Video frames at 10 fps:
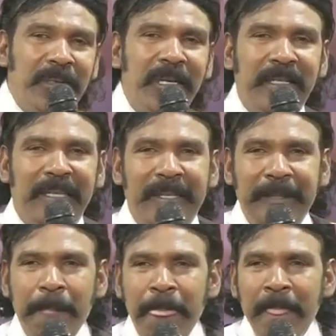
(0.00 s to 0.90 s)
சில நேரத்தில்
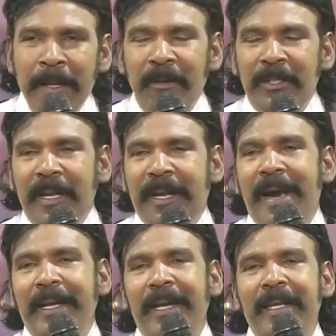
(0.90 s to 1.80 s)
ஒரு சில
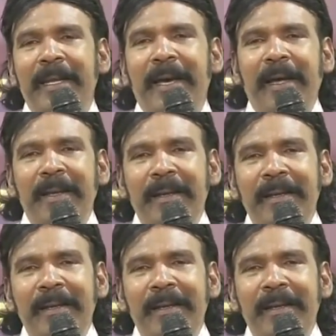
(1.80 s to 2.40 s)
காரியங்களை நான்